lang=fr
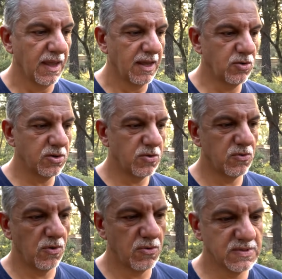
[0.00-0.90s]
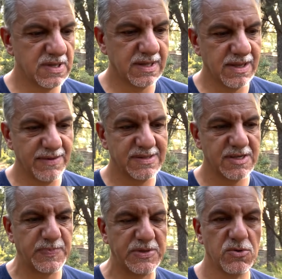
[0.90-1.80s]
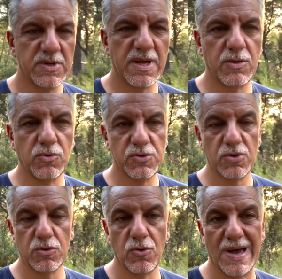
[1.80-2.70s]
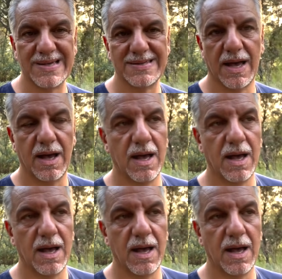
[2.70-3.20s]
Et donc, on, sent à travers cette expression qu'il y a une notion de hasard.